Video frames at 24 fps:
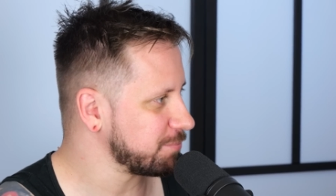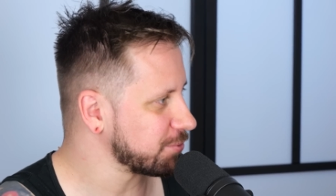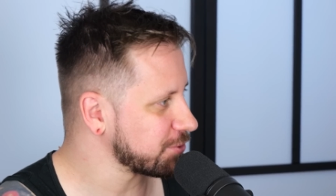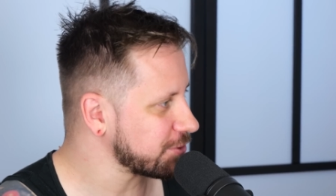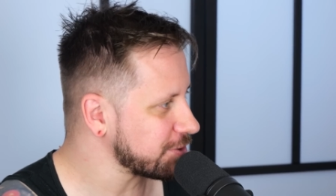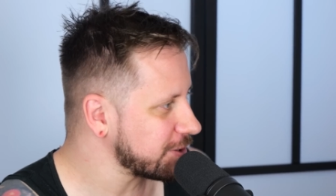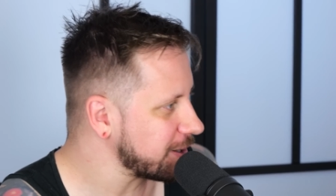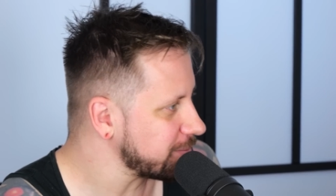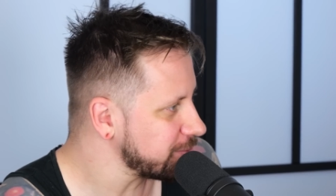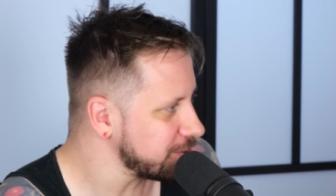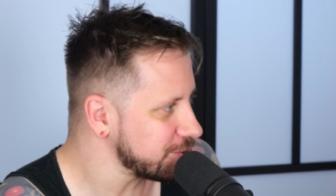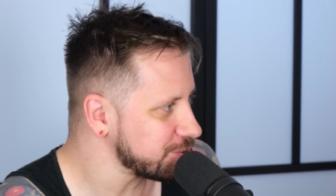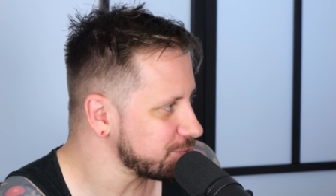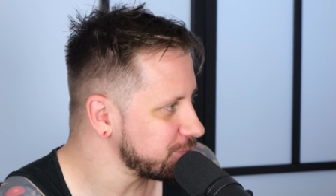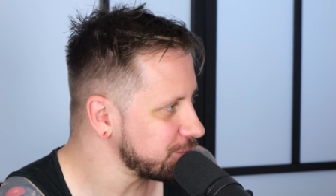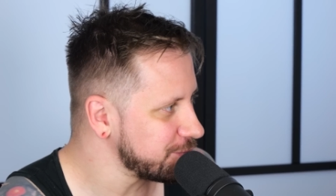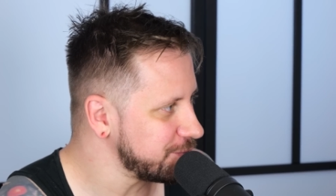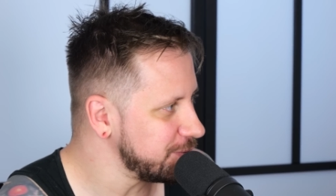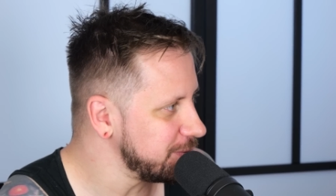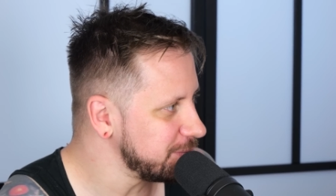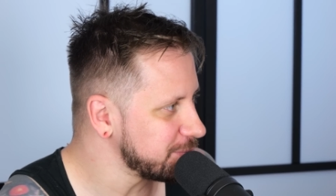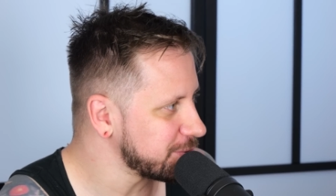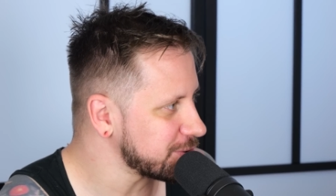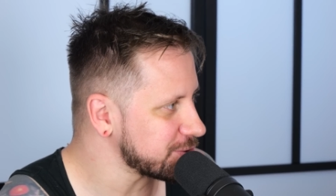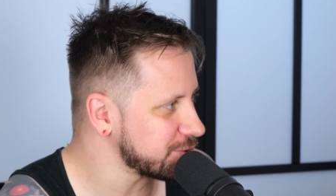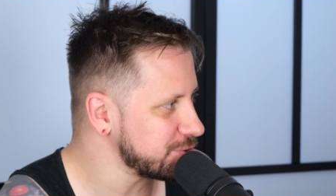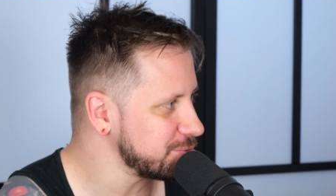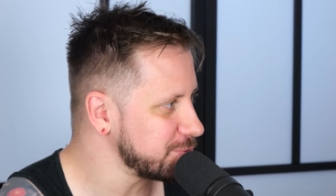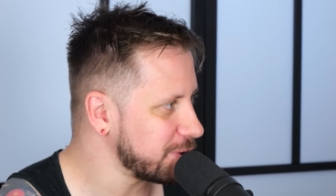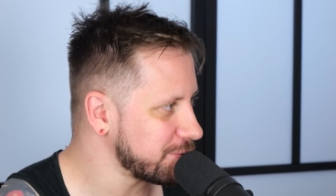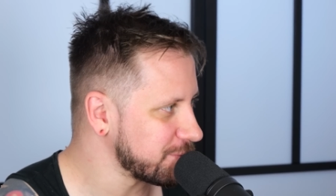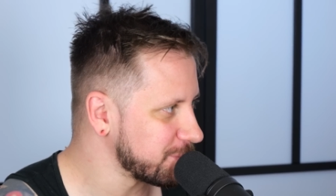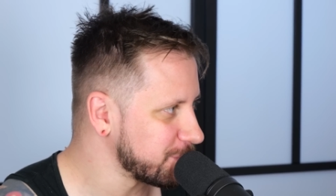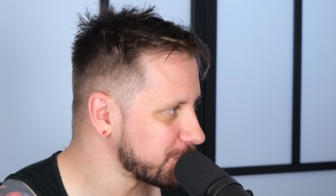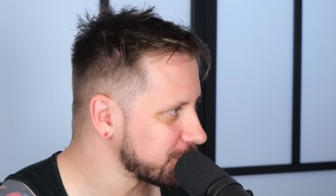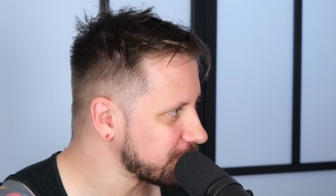bo to dla mnie już był film
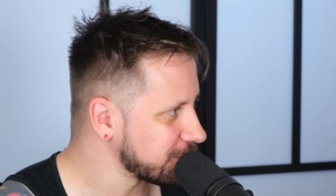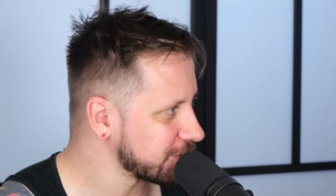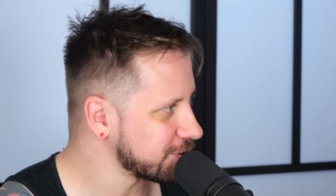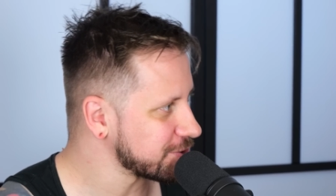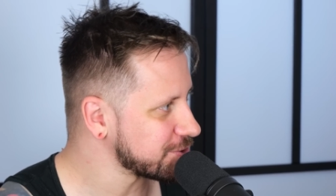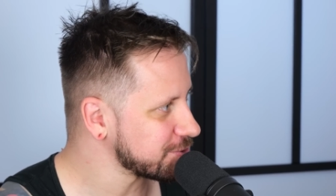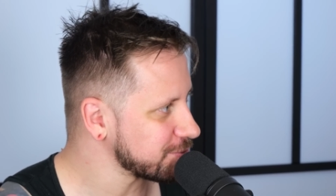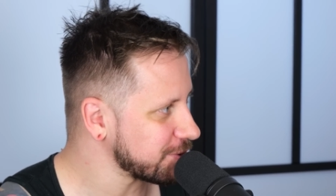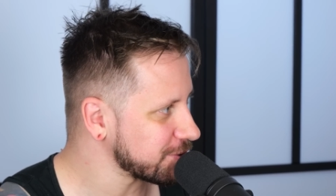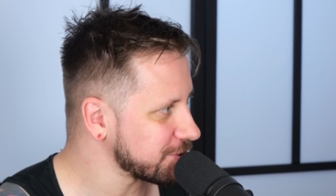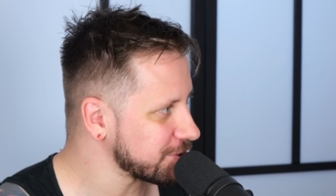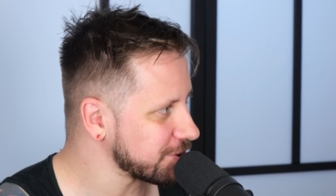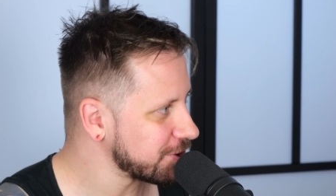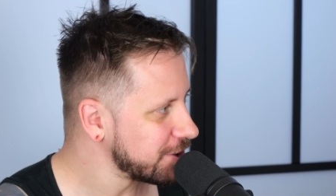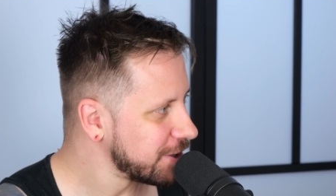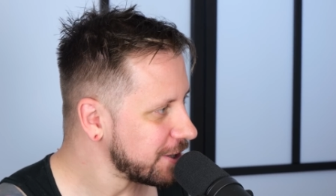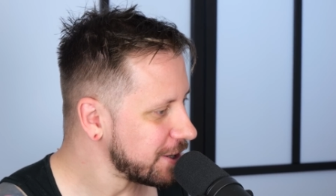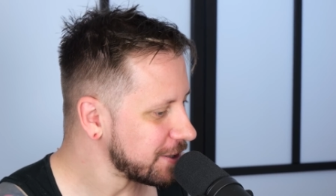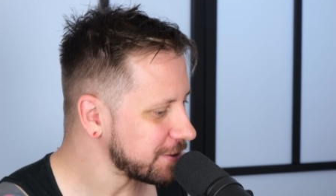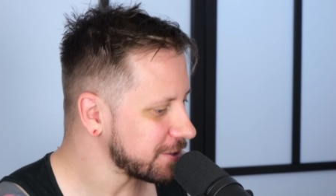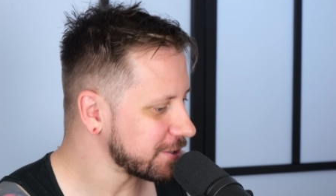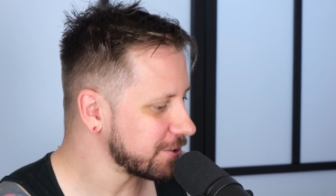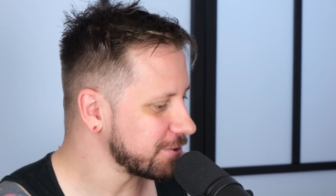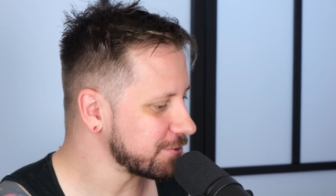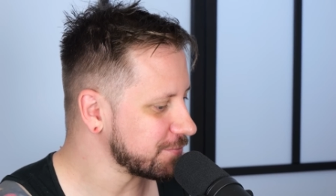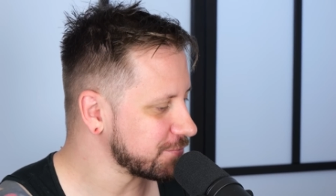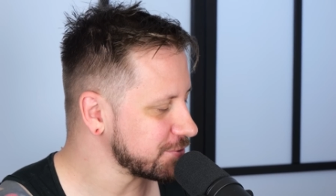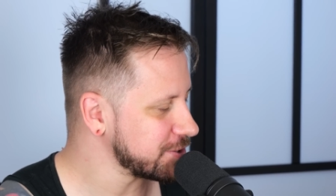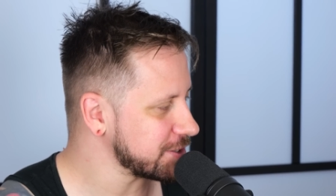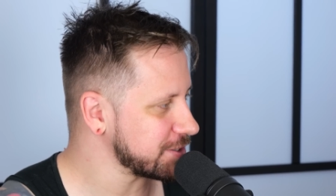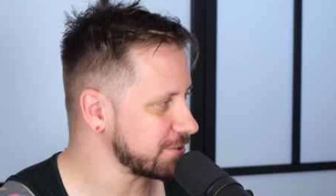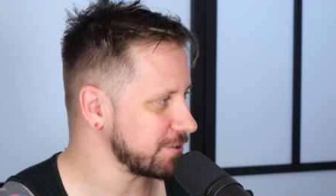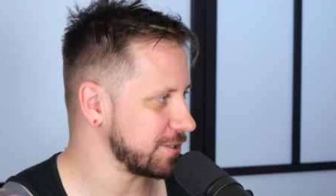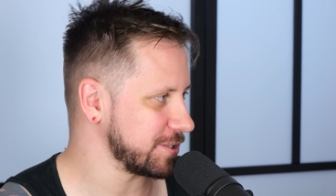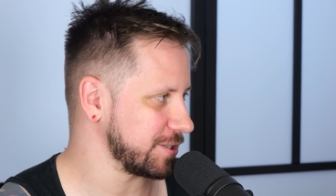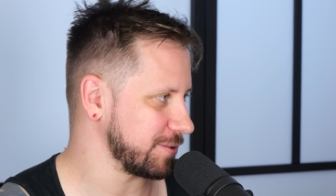kostiumowy, bo dotyczyło to tego
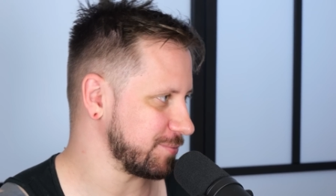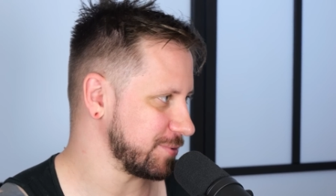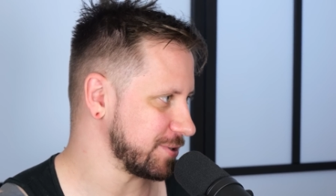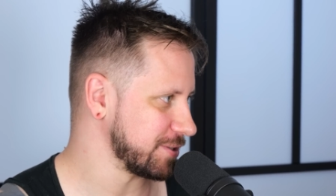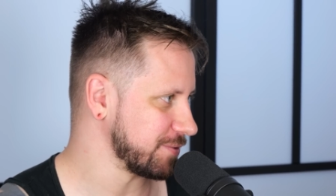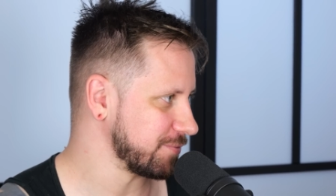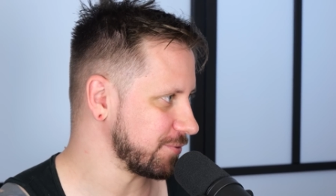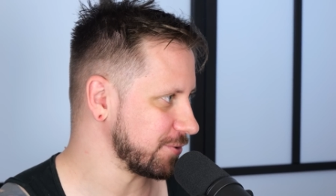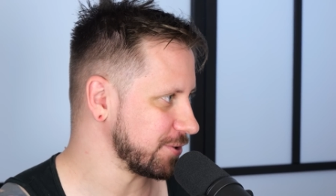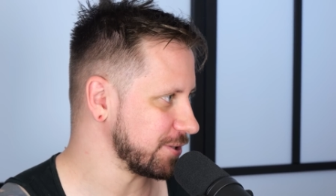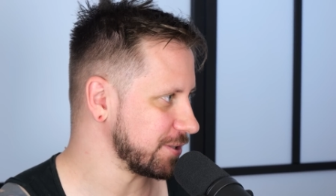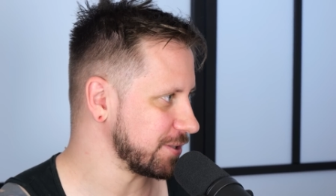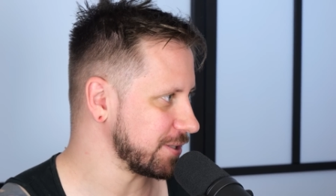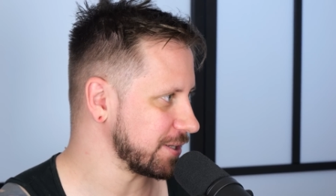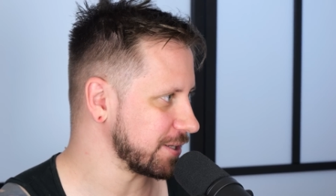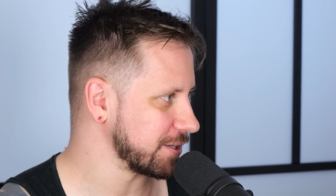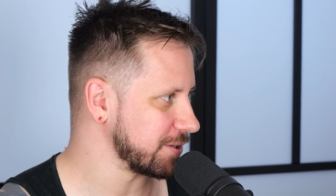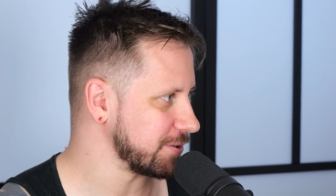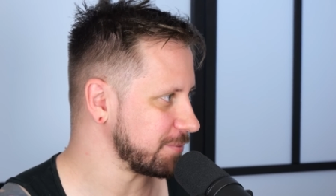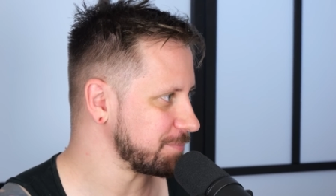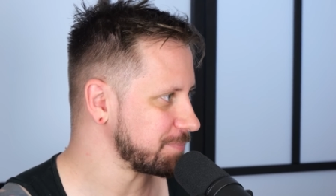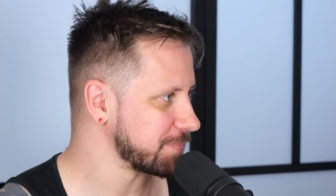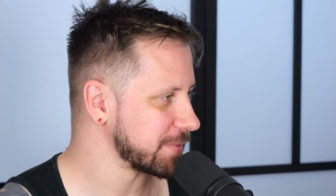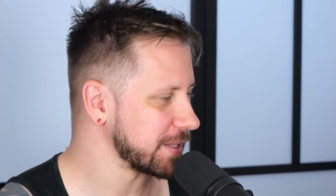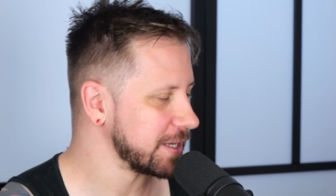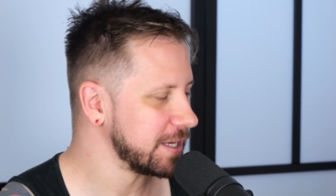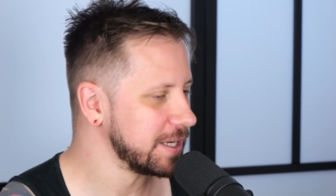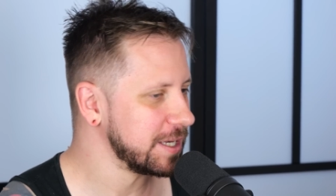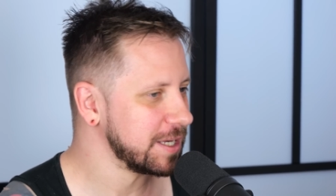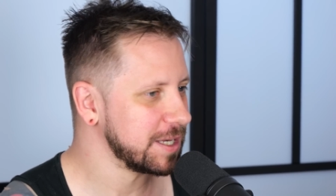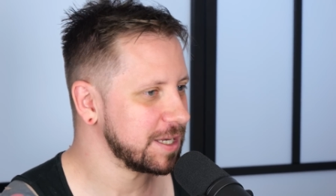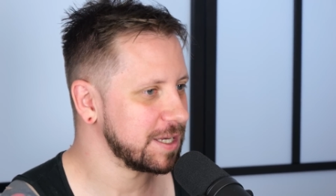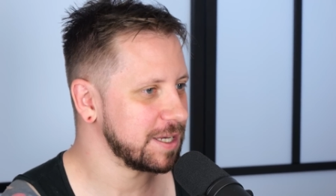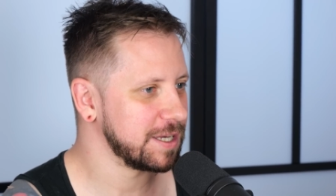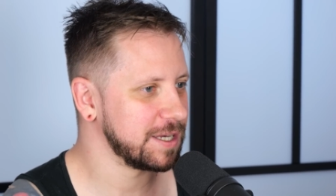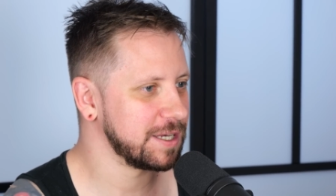dwudziestolecia międzywojennego. Mhm.
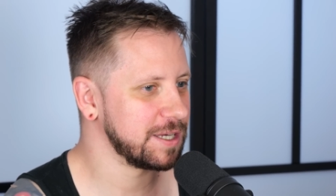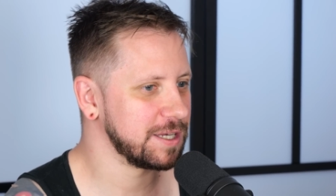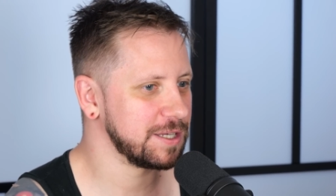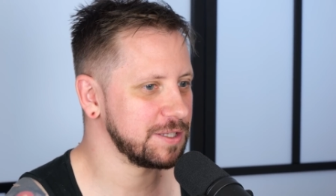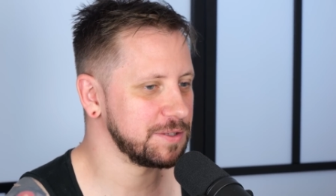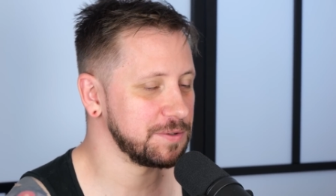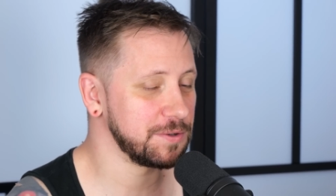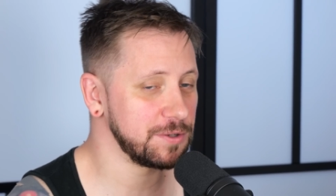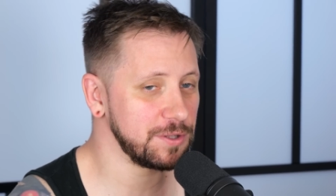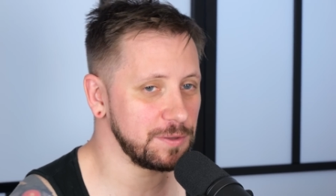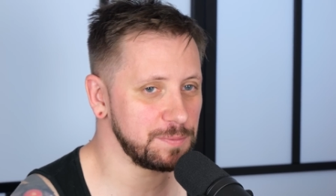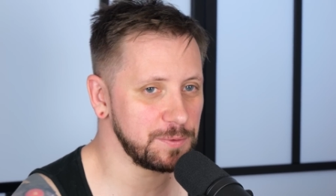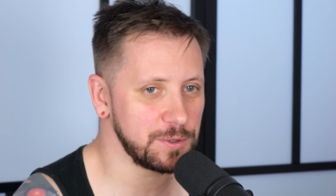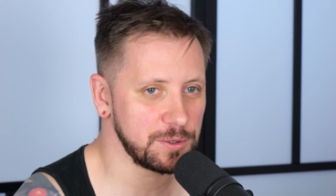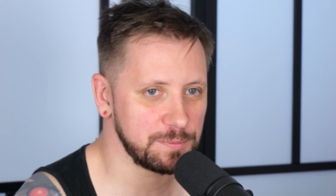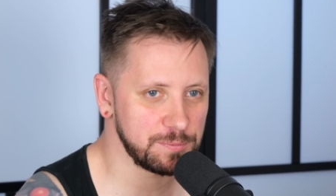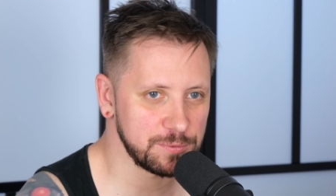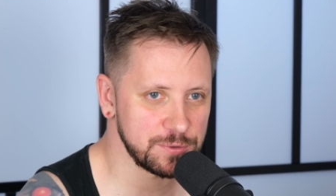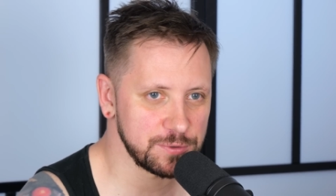E, no i dopiero